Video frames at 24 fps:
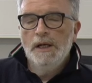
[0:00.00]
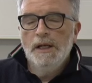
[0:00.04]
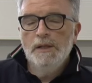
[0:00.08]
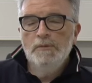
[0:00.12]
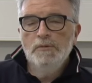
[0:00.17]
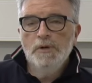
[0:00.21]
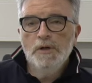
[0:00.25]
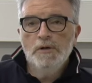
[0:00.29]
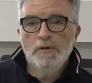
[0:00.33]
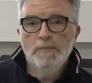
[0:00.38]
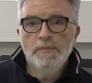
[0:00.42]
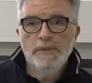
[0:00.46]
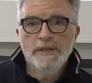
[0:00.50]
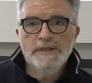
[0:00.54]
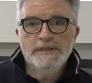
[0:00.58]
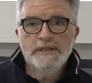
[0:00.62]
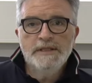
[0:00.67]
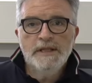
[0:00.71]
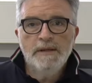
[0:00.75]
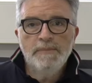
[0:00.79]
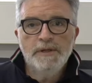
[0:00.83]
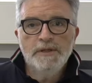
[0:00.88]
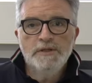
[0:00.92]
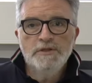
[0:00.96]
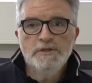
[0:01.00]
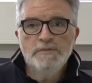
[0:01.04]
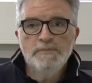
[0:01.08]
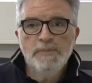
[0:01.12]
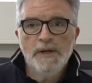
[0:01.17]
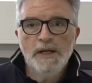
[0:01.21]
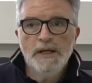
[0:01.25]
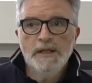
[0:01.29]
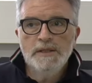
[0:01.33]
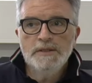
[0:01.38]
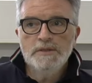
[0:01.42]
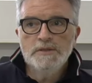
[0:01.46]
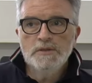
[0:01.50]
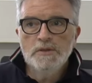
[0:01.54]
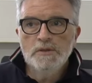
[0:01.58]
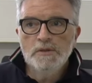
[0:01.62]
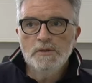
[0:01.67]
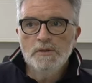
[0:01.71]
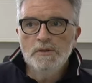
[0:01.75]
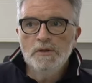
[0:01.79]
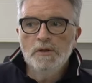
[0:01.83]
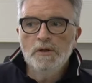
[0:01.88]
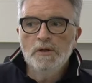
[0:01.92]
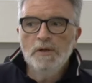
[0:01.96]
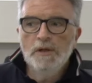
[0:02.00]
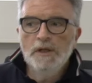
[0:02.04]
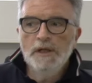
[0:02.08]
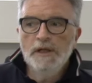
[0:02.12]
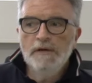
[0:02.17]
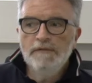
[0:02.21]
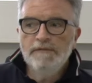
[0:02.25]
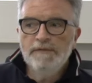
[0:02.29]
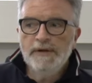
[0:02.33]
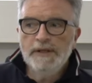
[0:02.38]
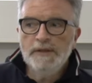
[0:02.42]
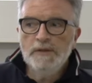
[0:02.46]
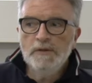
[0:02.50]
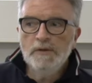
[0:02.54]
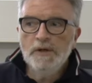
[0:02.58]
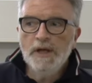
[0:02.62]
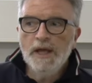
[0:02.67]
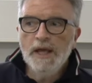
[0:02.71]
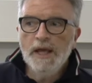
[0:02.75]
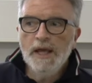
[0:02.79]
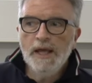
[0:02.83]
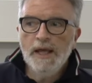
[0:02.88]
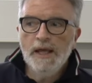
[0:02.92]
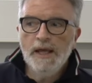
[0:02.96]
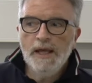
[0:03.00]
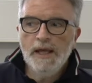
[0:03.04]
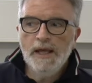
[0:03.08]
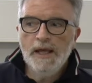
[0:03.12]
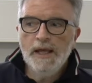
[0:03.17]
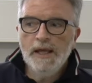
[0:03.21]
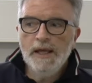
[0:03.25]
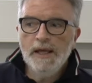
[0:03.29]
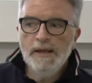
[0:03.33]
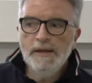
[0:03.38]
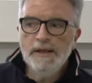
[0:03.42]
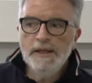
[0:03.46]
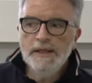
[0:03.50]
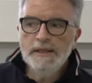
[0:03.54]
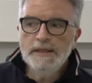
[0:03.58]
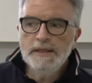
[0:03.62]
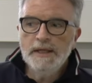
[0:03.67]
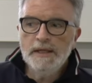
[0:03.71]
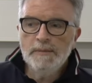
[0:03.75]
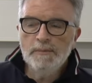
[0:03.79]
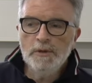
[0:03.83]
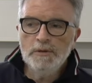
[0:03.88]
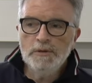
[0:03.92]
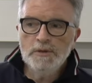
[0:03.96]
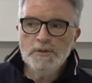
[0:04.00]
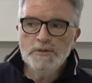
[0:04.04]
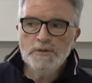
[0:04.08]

Le due complessità principali sono il fatto che eh, i terremoti